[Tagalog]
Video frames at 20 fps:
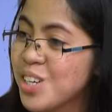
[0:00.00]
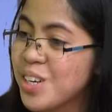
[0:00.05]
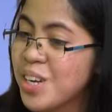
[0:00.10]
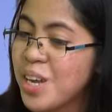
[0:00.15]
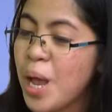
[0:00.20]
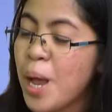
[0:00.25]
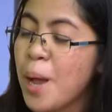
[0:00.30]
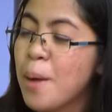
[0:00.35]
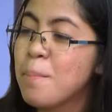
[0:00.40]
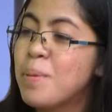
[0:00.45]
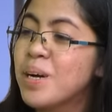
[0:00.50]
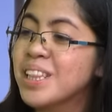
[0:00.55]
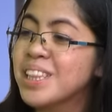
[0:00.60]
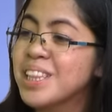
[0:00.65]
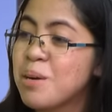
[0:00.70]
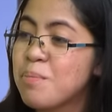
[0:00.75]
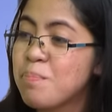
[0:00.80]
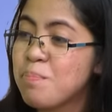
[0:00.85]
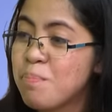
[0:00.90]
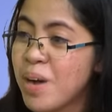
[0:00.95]
teacher, but
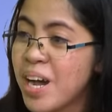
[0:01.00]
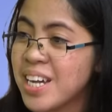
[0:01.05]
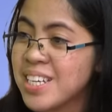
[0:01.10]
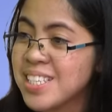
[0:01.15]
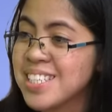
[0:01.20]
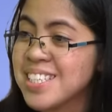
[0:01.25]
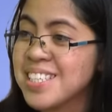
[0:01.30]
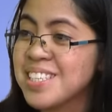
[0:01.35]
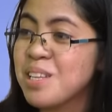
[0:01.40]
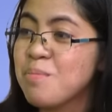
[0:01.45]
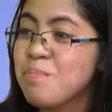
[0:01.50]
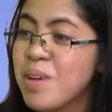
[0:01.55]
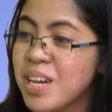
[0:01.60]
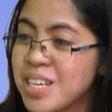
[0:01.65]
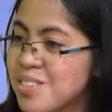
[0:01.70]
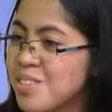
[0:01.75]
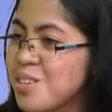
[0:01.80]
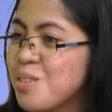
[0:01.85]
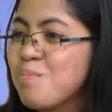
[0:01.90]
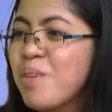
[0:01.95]
the past is the
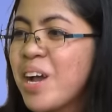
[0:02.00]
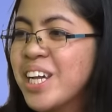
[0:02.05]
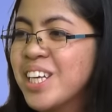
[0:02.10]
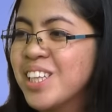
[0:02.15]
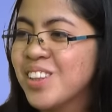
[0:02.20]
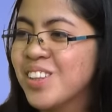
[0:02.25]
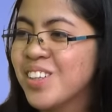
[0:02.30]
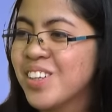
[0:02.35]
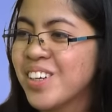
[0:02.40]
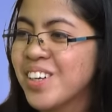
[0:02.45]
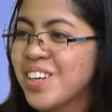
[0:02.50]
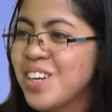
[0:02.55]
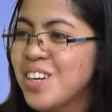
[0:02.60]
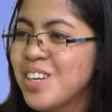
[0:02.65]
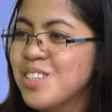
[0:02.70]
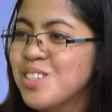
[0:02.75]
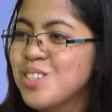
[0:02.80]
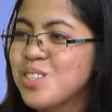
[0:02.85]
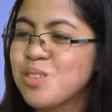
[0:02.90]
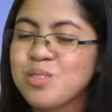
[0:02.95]
best reminder.
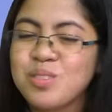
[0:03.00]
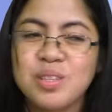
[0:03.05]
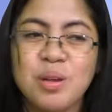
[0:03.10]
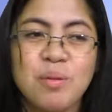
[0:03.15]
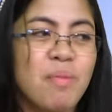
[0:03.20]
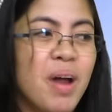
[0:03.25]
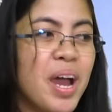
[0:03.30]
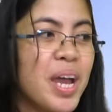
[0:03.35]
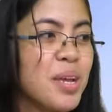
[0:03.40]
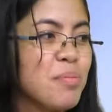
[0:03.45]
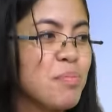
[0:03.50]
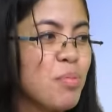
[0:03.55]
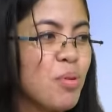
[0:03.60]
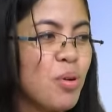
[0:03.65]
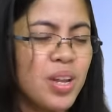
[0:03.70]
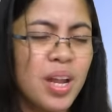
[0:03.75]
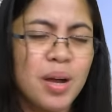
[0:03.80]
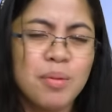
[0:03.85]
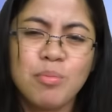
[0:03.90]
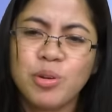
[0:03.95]
Wow. So, wow. sa
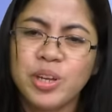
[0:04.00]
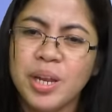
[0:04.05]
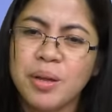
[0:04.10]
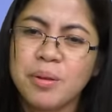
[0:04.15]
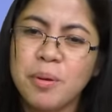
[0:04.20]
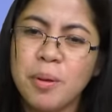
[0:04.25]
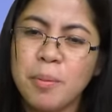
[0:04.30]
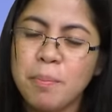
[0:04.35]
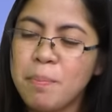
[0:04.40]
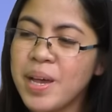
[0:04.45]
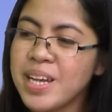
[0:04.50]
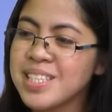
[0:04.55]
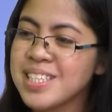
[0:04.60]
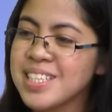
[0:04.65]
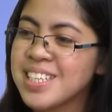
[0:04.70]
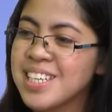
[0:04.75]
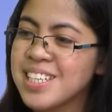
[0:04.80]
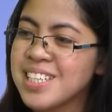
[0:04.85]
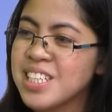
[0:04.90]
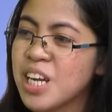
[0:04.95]
Bible, amo ginang the best
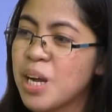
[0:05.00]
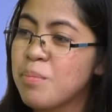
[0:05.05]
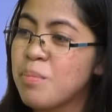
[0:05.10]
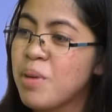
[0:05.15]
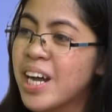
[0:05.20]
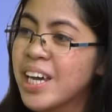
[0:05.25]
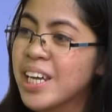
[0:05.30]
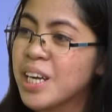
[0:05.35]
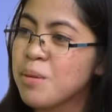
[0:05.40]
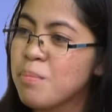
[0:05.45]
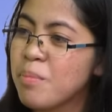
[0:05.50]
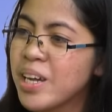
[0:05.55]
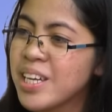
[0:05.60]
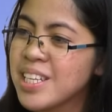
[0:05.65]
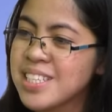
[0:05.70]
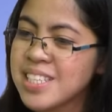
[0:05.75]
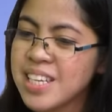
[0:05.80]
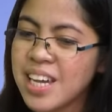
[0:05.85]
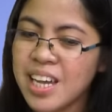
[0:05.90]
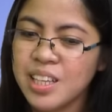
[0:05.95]
gina siya nga
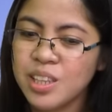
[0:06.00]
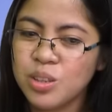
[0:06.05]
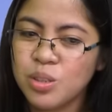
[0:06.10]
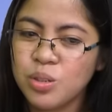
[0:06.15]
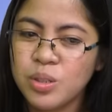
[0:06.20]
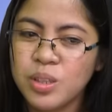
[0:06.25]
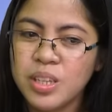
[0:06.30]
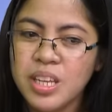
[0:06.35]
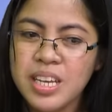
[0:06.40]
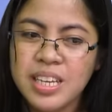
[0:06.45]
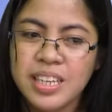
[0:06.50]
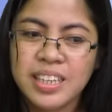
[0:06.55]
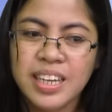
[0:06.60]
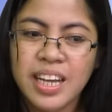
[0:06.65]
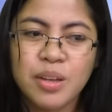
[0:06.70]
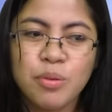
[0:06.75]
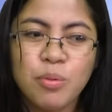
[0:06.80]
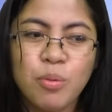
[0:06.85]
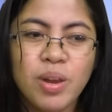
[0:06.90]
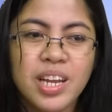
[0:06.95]
maka-remind sa aton.
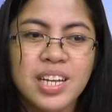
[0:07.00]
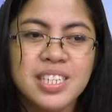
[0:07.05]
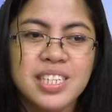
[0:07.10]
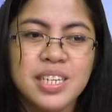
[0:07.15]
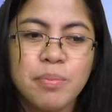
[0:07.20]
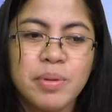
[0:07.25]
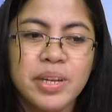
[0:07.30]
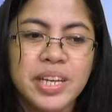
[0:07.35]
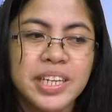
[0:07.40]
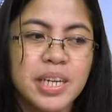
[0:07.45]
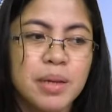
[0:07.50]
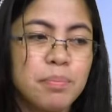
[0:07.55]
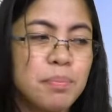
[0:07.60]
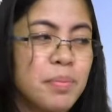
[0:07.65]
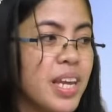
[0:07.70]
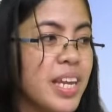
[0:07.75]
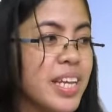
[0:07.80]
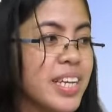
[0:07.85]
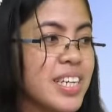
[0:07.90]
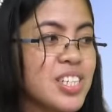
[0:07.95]
Kay wala siya may
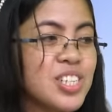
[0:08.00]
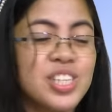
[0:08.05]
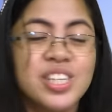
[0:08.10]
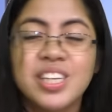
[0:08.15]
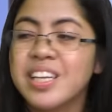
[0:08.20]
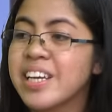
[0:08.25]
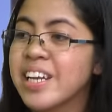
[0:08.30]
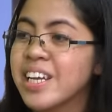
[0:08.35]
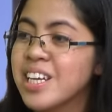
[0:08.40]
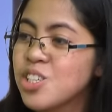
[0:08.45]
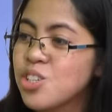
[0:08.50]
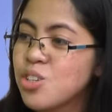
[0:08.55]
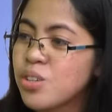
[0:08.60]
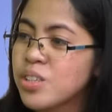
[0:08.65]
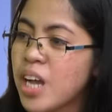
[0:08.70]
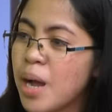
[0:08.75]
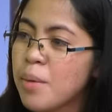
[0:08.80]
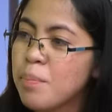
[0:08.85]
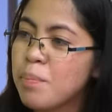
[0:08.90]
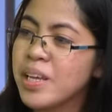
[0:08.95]
ginapili nga
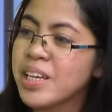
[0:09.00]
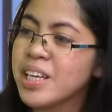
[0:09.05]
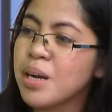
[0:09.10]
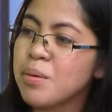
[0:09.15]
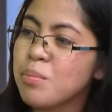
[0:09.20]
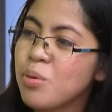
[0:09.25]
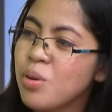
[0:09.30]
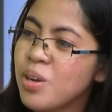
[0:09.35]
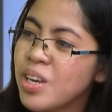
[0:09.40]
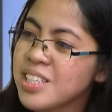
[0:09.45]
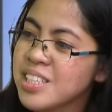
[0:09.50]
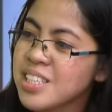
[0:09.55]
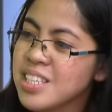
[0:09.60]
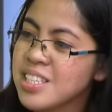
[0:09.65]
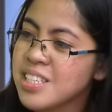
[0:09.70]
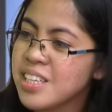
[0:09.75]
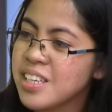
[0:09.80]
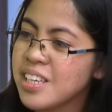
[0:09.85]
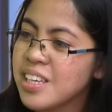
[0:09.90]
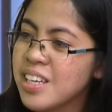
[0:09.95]
generation, nga applicable mm. lang
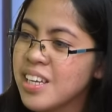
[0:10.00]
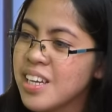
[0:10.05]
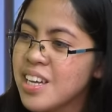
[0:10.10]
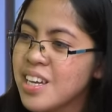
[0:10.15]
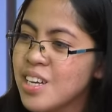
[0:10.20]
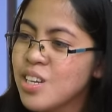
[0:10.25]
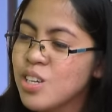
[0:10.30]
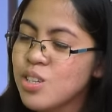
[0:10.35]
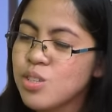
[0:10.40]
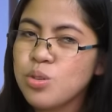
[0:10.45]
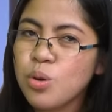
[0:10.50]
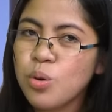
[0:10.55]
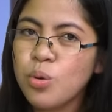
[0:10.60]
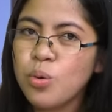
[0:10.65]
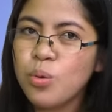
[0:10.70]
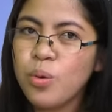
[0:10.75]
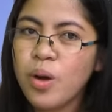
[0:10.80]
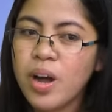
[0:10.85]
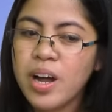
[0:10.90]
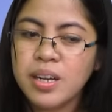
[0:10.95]
sa sini. Yeah.
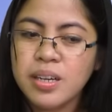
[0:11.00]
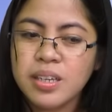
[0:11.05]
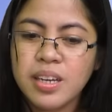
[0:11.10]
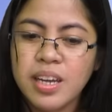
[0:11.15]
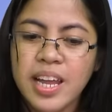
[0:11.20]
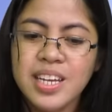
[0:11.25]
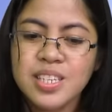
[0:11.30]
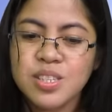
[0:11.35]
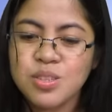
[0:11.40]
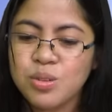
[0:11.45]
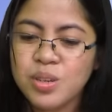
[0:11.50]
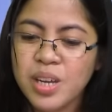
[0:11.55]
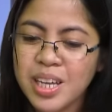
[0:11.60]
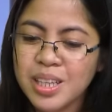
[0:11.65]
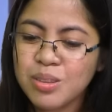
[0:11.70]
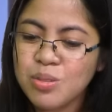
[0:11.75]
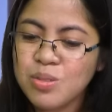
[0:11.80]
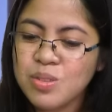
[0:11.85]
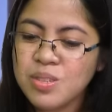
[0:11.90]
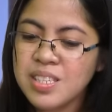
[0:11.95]
So, ang lesson
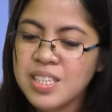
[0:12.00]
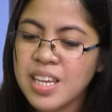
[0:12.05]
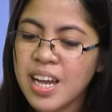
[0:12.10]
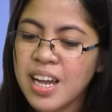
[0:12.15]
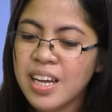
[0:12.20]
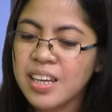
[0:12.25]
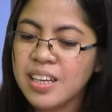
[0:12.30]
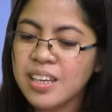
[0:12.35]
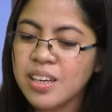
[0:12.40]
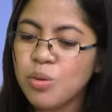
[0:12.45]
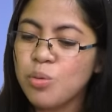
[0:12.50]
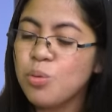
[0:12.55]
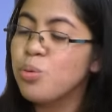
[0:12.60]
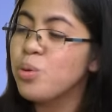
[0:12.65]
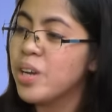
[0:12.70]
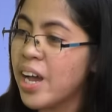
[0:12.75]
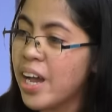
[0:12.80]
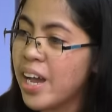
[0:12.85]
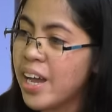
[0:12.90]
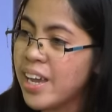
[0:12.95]
naton sang
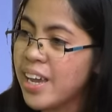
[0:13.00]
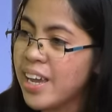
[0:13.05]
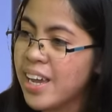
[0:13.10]
una,